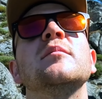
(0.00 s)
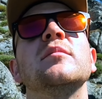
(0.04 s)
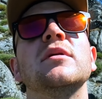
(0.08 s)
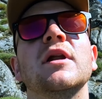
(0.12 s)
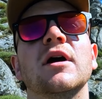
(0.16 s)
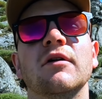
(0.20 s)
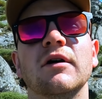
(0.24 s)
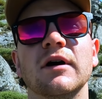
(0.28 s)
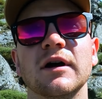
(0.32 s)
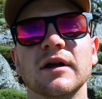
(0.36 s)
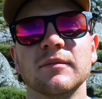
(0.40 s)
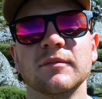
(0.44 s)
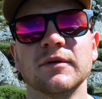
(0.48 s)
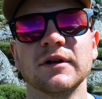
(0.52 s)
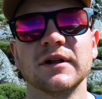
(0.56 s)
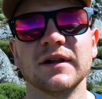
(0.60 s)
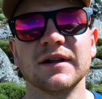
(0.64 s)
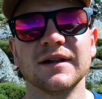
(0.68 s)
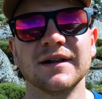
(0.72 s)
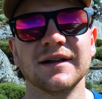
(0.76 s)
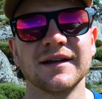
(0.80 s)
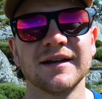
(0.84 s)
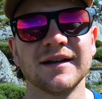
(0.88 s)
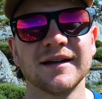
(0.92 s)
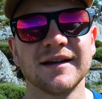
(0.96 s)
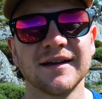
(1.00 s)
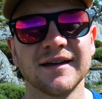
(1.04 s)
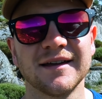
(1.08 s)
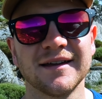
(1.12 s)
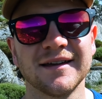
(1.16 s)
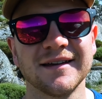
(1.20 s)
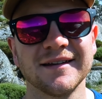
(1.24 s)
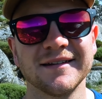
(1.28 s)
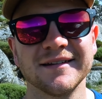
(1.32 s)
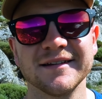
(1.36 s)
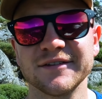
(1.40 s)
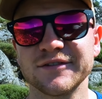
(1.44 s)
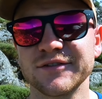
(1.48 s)
Blauer Himmel,
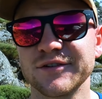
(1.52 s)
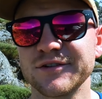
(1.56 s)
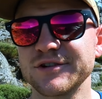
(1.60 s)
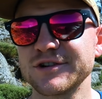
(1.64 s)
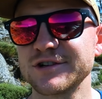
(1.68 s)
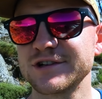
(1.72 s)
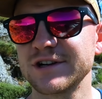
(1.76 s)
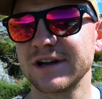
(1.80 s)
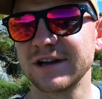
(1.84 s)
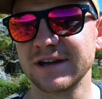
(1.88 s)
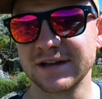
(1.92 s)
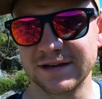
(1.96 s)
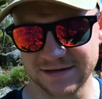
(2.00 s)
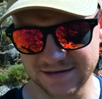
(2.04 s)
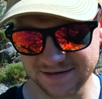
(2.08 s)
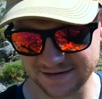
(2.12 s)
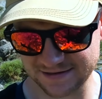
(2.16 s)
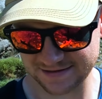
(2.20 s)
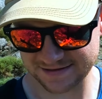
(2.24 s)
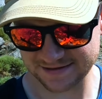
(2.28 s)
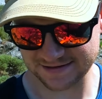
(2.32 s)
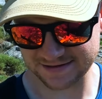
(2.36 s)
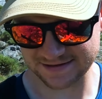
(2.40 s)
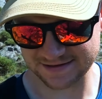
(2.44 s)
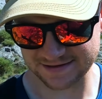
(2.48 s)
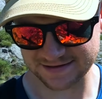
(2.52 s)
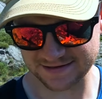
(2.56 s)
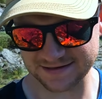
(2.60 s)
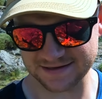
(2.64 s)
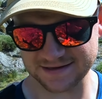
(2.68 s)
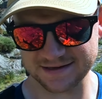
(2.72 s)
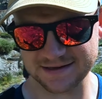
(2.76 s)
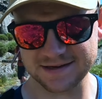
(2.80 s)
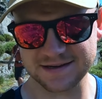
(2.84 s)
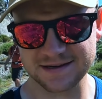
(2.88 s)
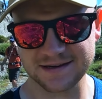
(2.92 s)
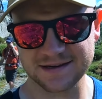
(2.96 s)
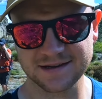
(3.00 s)
die Sonne scheint.
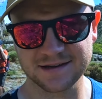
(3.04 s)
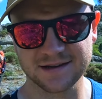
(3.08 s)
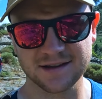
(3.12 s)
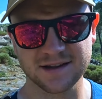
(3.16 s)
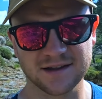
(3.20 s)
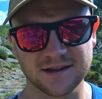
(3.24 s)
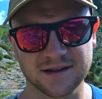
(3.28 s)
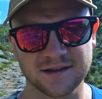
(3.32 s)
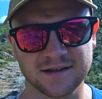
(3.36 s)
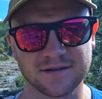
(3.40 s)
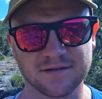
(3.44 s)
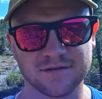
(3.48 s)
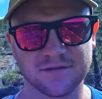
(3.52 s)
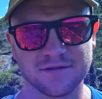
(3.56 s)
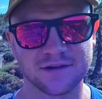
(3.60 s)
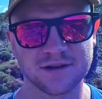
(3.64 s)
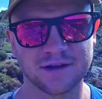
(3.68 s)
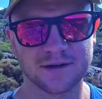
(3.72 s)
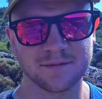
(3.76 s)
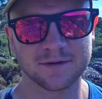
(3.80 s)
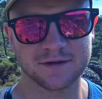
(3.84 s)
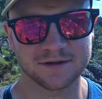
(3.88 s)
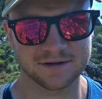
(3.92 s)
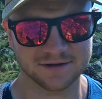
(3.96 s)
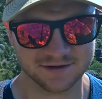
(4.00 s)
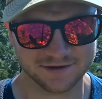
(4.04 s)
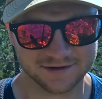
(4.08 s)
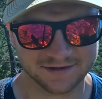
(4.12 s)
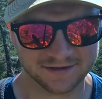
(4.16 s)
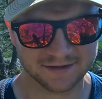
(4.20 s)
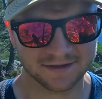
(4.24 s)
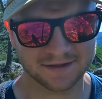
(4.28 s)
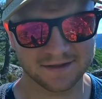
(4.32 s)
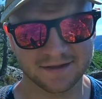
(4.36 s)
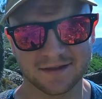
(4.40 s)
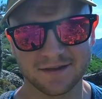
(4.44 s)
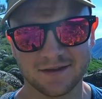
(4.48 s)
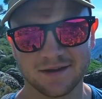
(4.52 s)
Ich habe
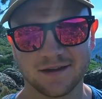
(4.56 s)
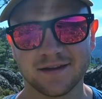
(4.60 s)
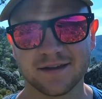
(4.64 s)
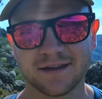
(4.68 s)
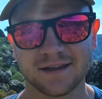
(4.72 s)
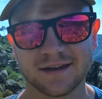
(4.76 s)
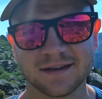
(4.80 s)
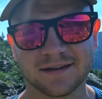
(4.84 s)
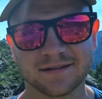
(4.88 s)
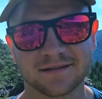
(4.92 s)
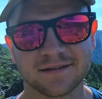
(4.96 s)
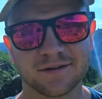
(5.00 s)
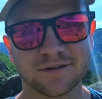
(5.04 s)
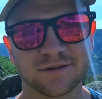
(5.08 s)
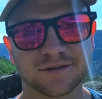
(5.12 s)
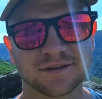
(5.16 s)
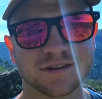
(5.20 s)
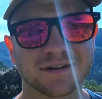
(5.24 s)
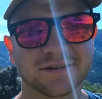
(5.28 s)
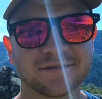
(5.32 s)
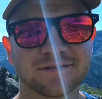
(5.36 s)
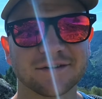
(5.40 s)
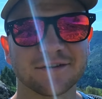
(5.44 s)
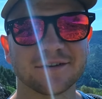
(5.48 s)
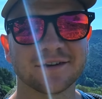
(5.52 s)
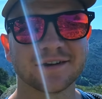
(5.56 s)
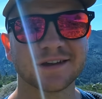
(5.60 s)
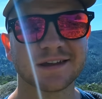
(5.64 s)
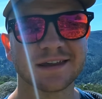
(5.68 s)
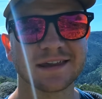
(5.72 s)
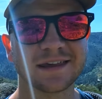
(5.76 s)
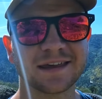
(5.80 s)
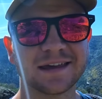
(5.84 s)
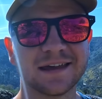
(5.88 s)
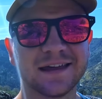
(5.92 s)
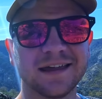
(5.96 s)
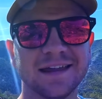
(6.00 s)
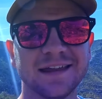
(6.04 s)
diese Aussicht für
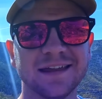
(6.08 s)
euch.